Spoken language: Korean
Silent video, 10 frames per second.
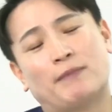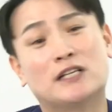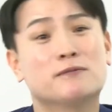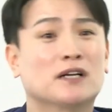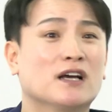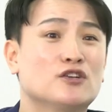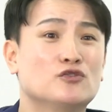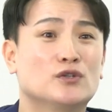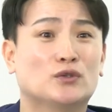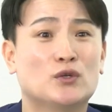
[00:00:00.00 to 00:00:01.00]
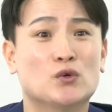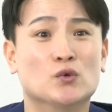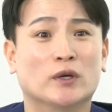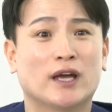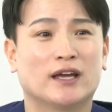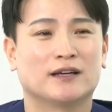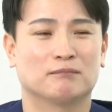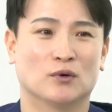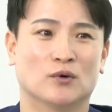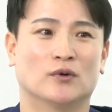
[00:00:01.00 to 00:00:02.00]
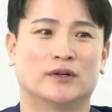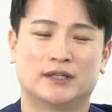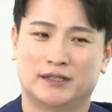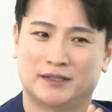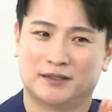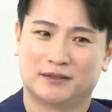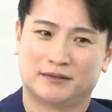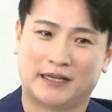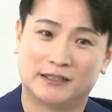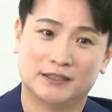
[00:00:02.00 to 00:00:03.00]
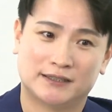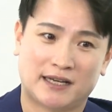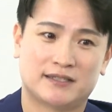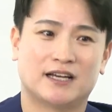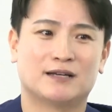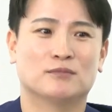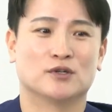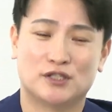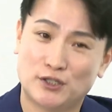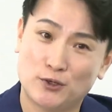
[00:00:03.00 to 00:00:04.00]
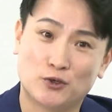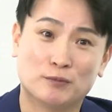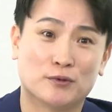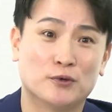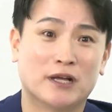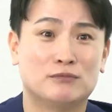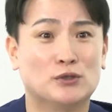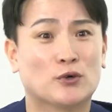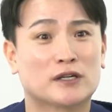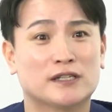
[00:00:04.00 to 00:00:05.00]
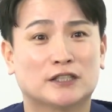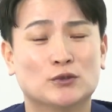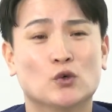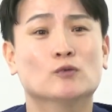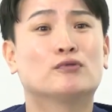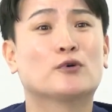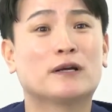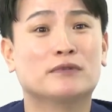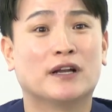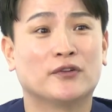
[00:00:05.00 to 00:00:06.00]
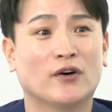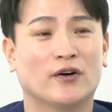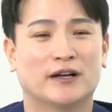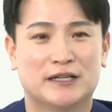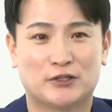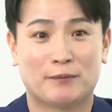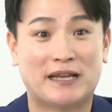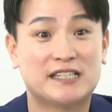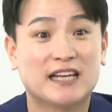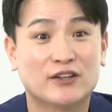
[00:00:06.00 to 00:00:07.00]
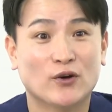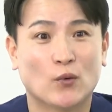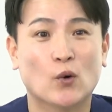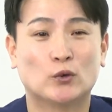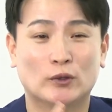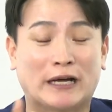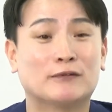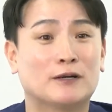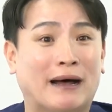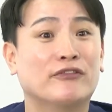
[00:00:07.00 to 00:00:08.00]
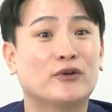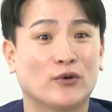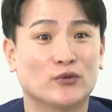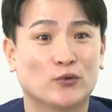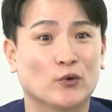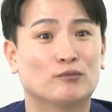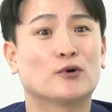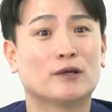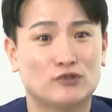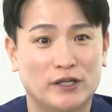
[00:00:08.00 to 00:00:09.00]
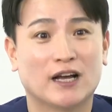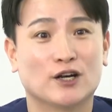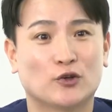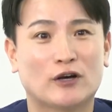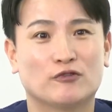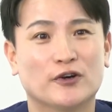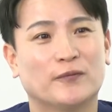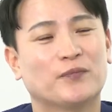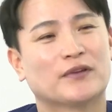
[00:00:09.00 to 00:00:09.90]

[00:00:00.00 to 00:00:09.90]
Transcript: 벤치마킹 할 수 있는 것들이 좋은 게뭐 다른 타사의 뭐 신서유기 프로그램, 지구락실 같은 좋은 프로그램들에서 저희 매칭해서 음. 그것들 나름대로 만들어서 또 프로그램 진행하기도 하고요.